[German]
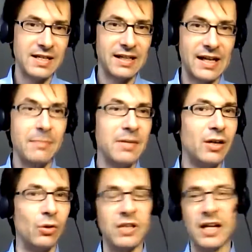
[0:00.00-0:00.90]

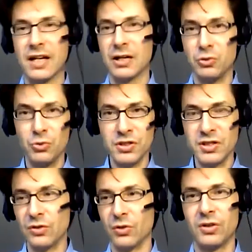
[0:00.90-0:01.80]
Diagramme und
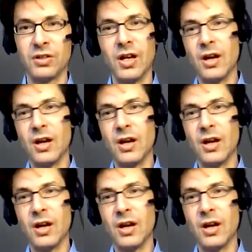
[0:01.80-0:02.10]
Analysen und